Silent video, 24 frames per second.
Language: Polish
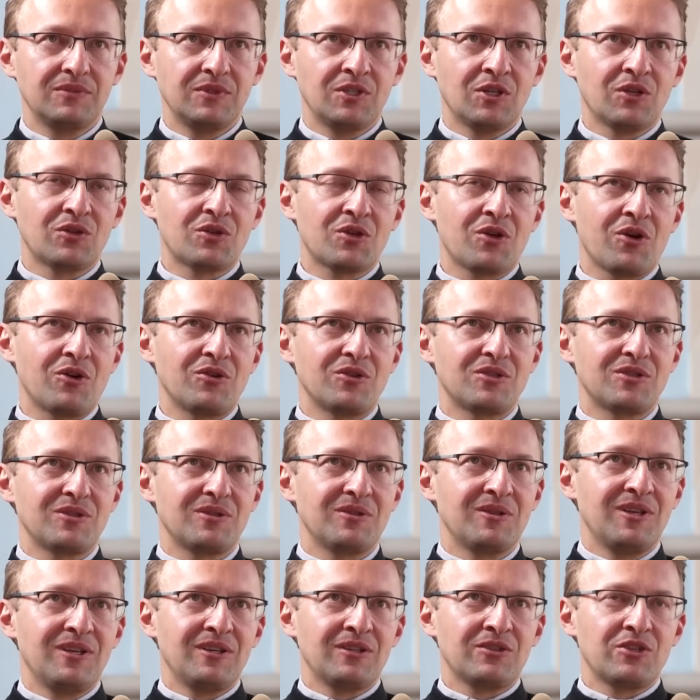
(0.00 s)
I odchodzi.
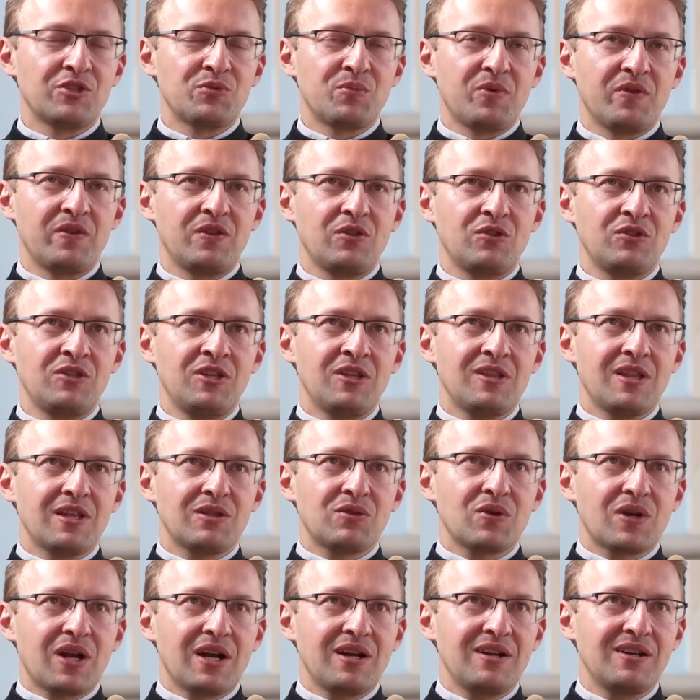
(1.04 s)
Ktoś powie, no
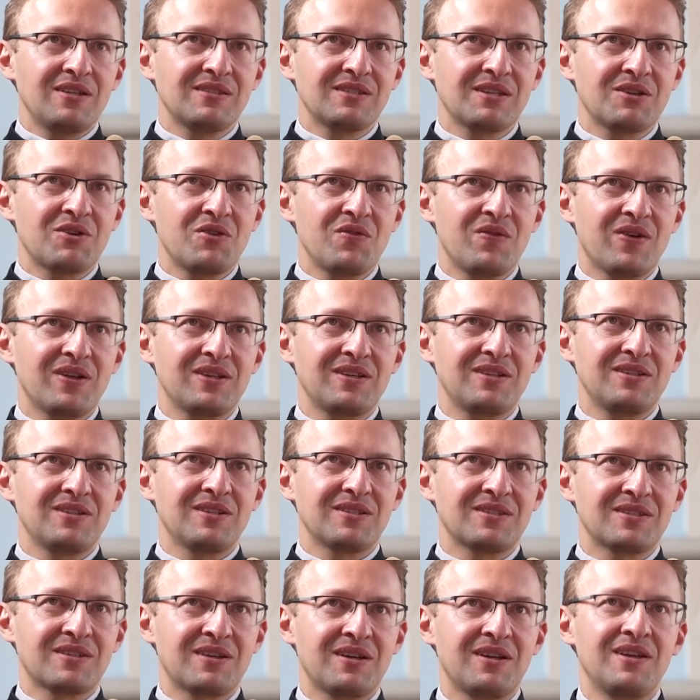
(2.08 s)
nienaturalne zachowanie
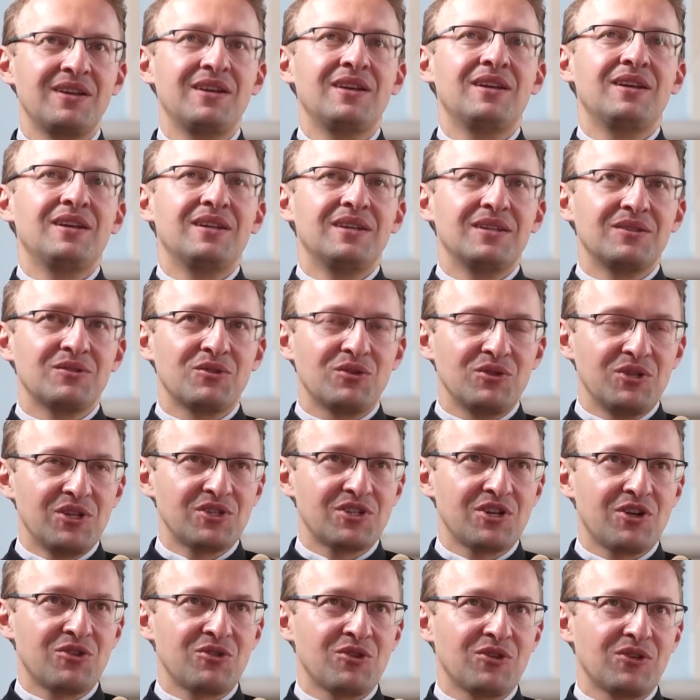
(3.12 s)
dziecka. To nie,
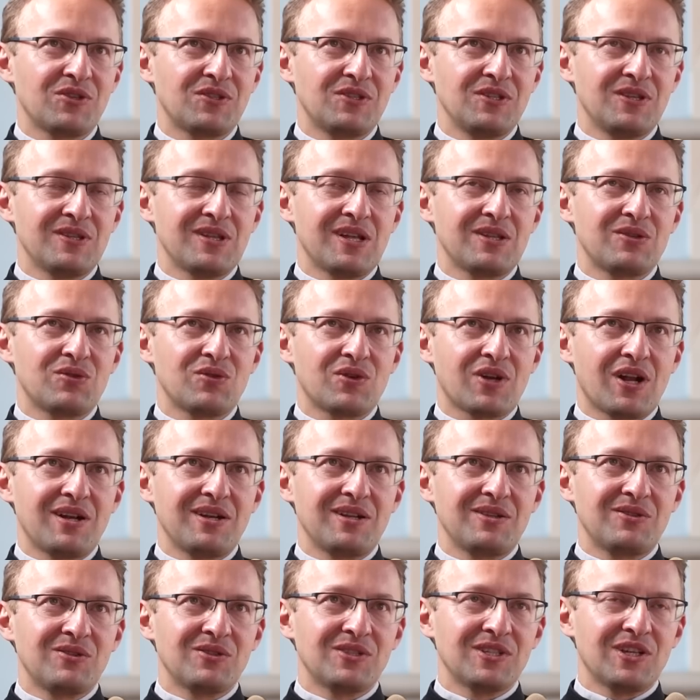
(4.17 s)
że ono jest
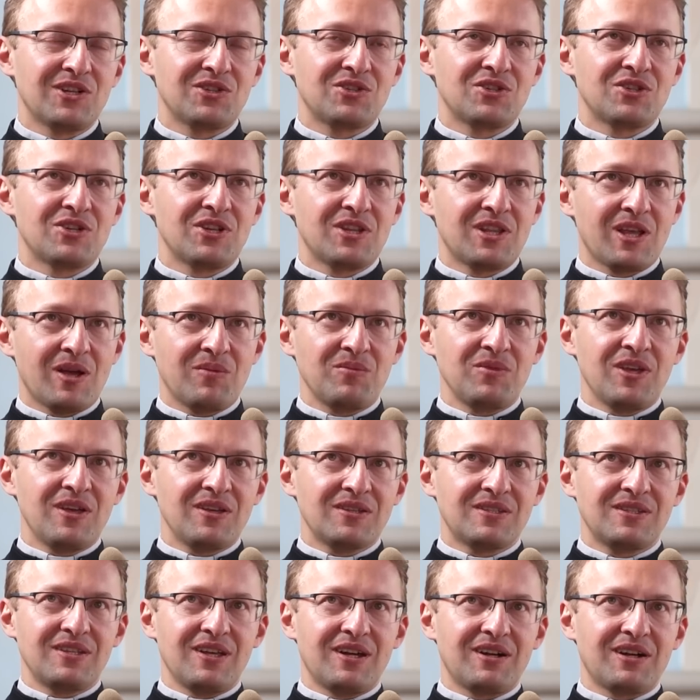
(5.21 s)
nienaturalne. To znaczy, że tam
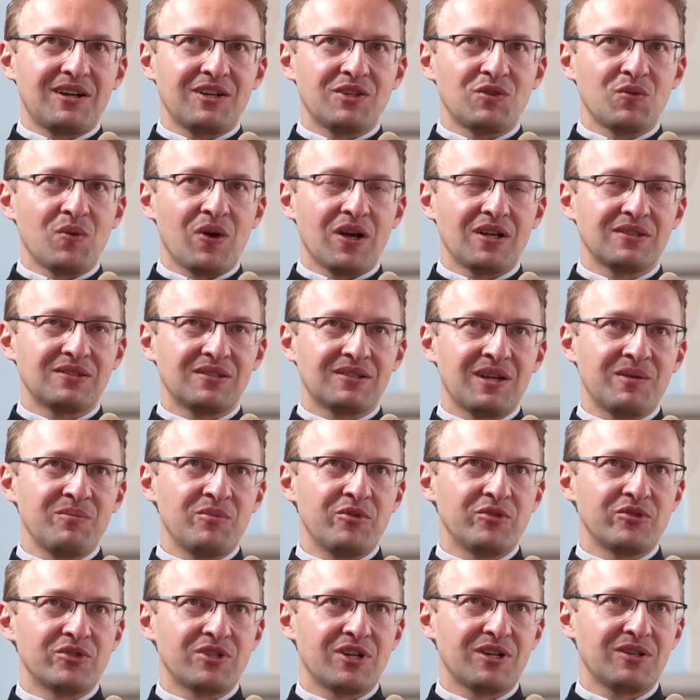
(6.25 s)
jest jakaś łaska
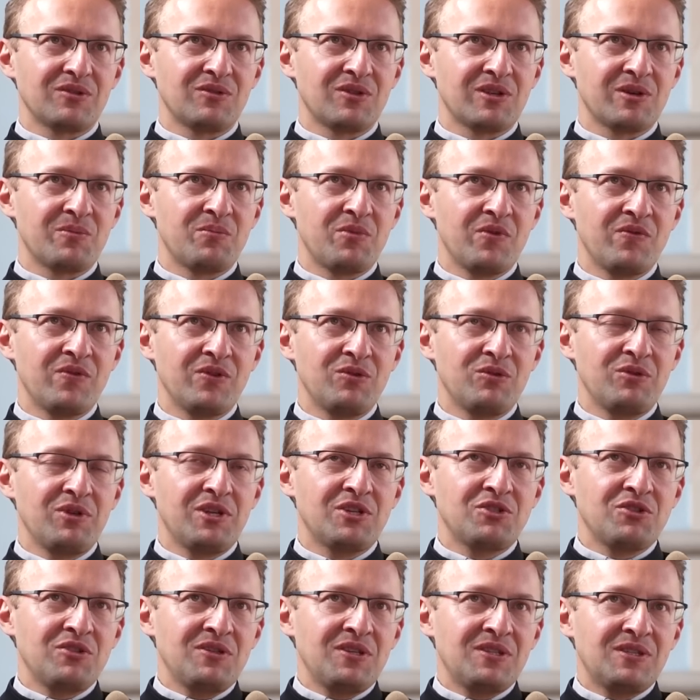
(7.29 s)
Boża, która
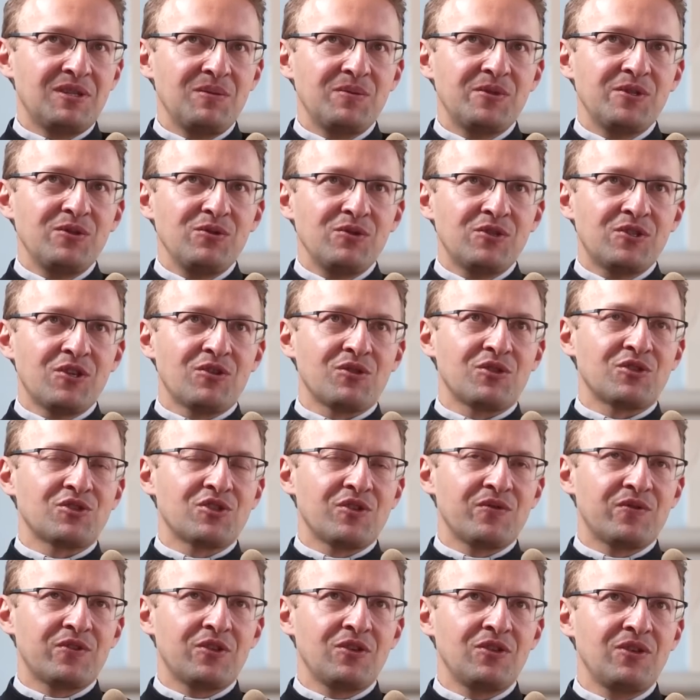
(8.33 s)
powoduje, że on jest tym znudzony,
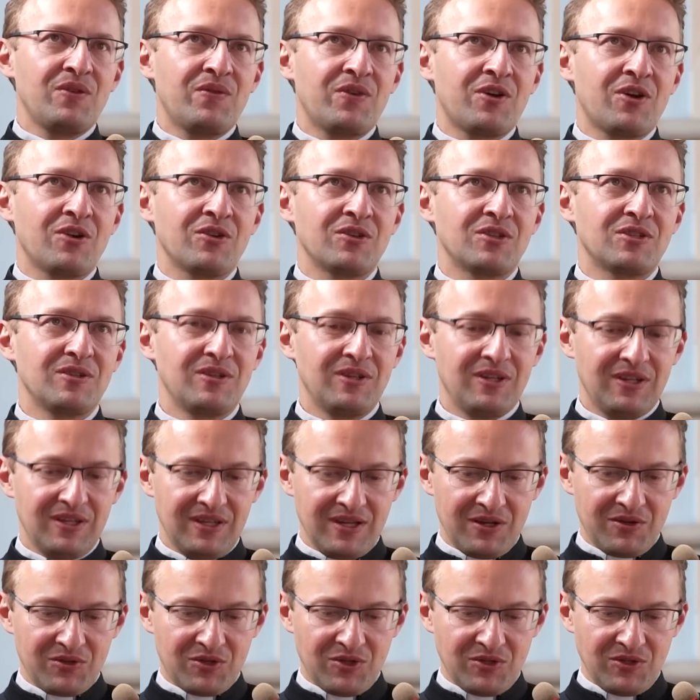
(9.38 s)
że on w to nie wchodzi.
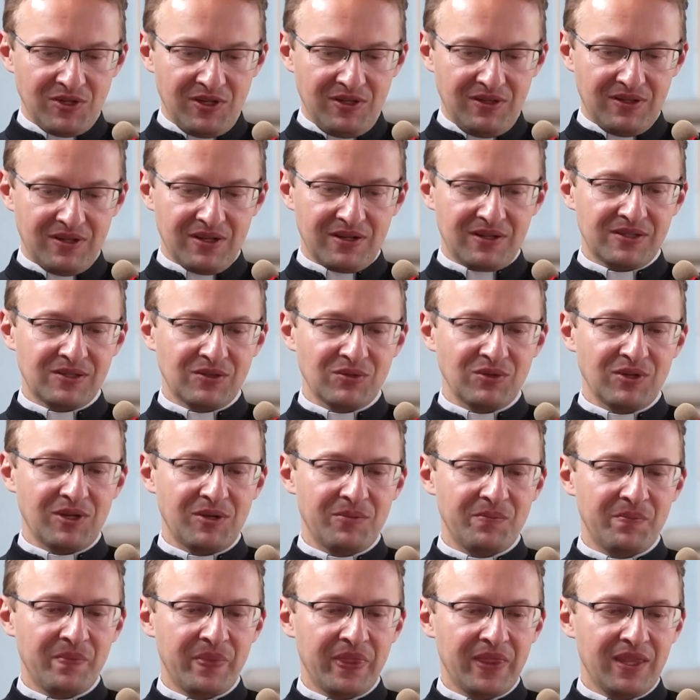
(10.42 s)
Jego to nie interesuje.
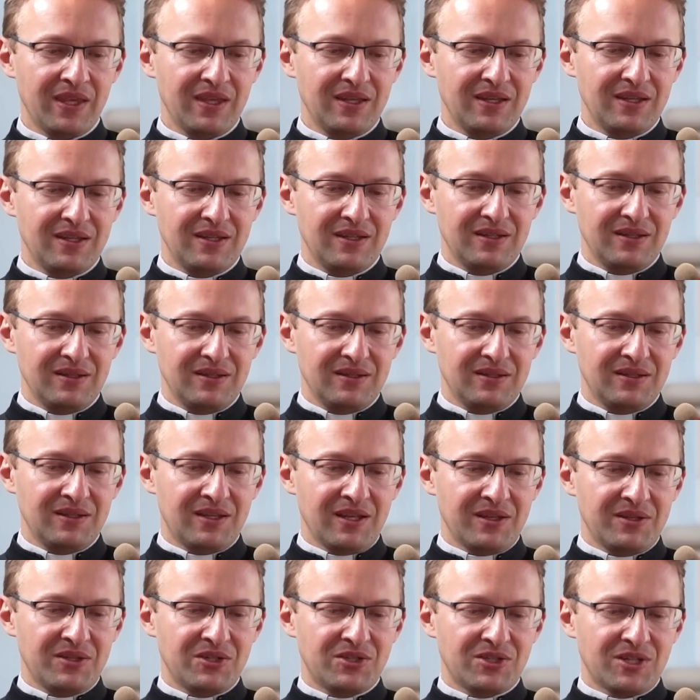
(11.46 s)

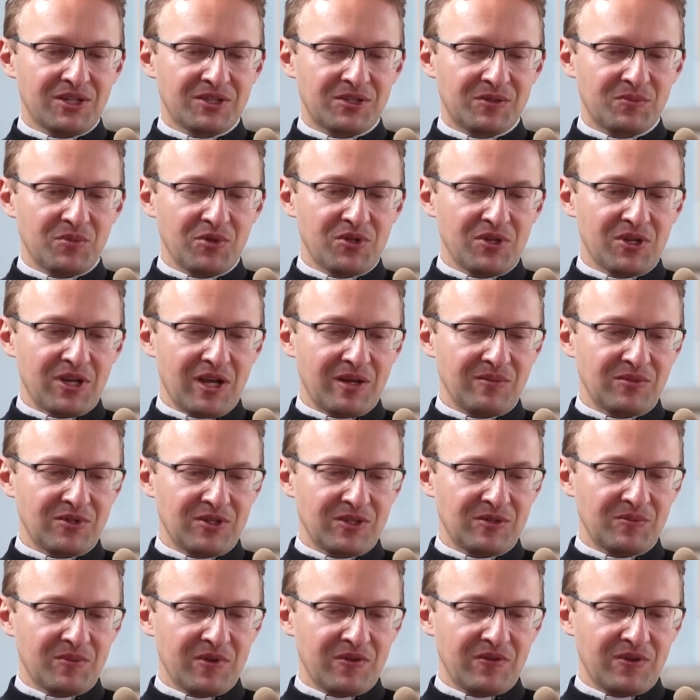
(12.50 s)
Kiedyś też spotykałem
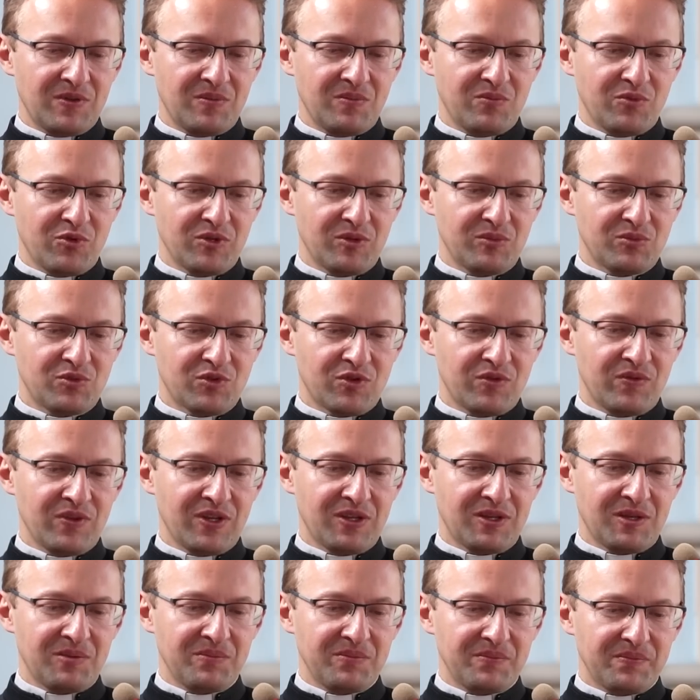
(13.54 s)
się z pewnym młodym
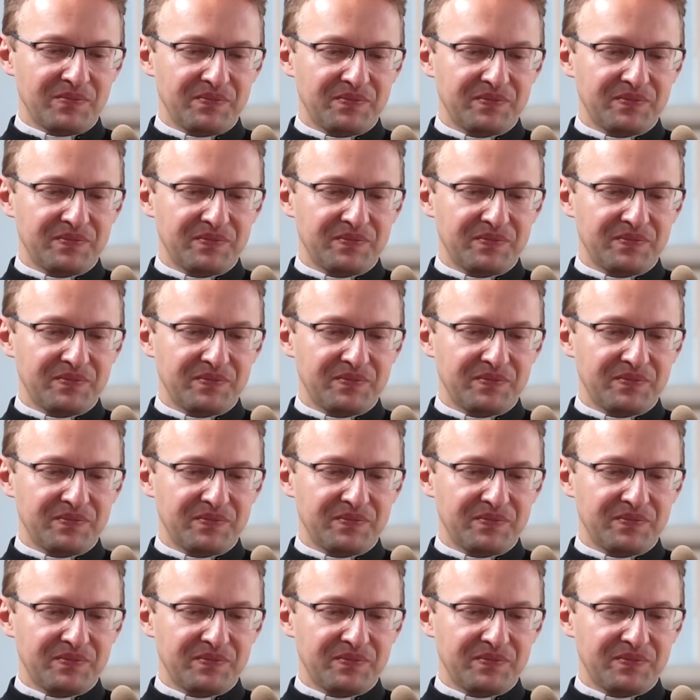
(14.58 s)
człowiekiem,